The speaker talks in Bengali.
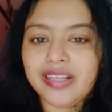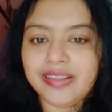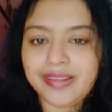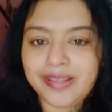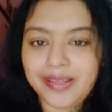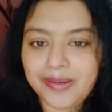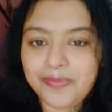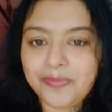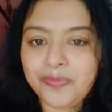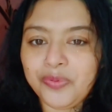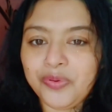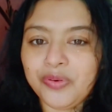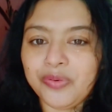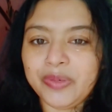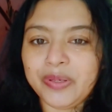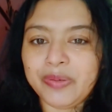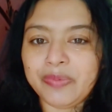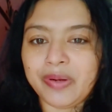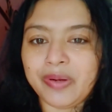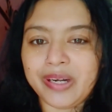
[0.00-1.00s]
দেবভূমি
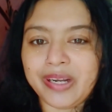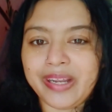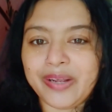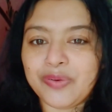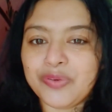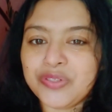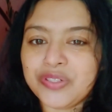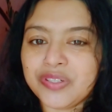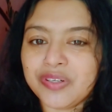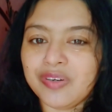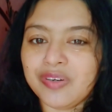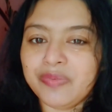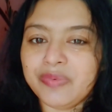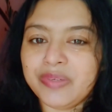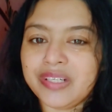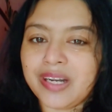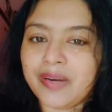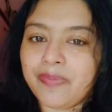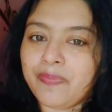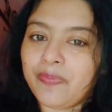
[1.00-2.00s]
মানে একুশ
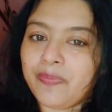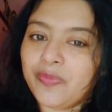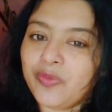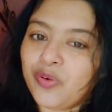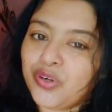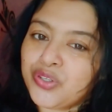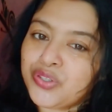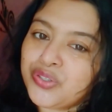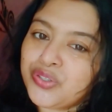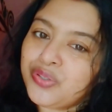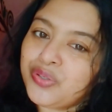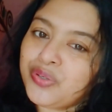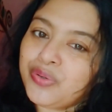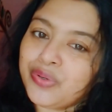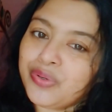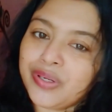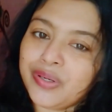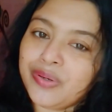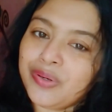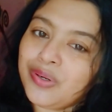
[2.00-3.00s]
কিলোমিটার কষ্ট
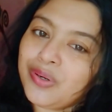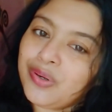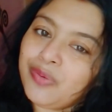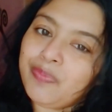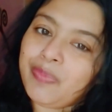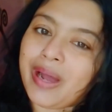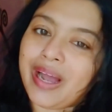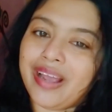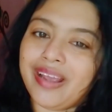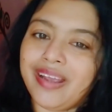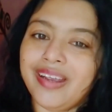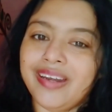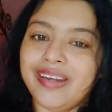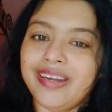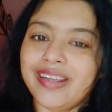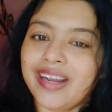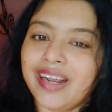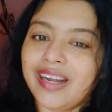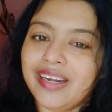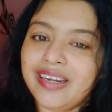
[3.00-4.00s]
করে হলেও পায়ে হেঁটে
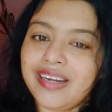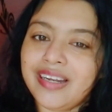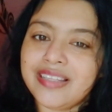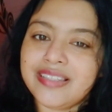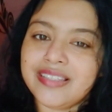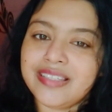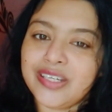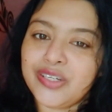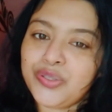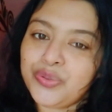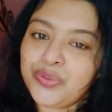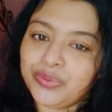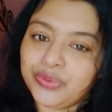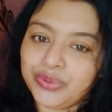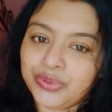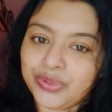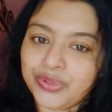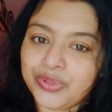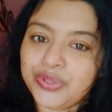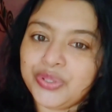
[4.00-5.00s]
গেলে না যে
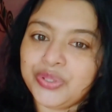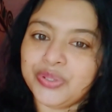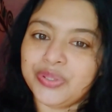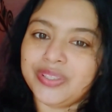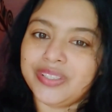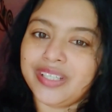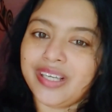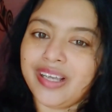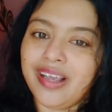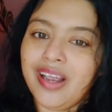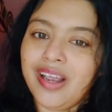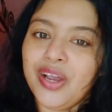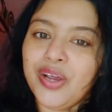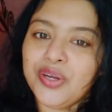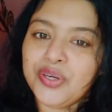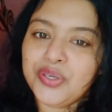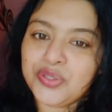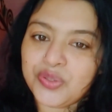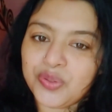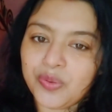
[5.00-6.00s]
সৌন্দর্য যে
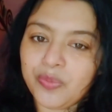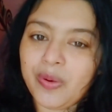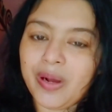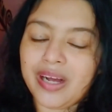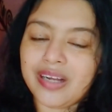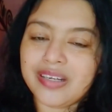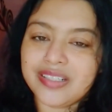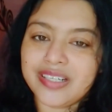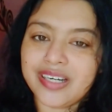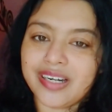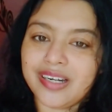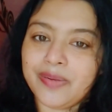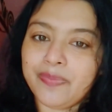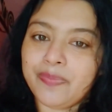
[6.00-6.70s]
শোভা সেখানে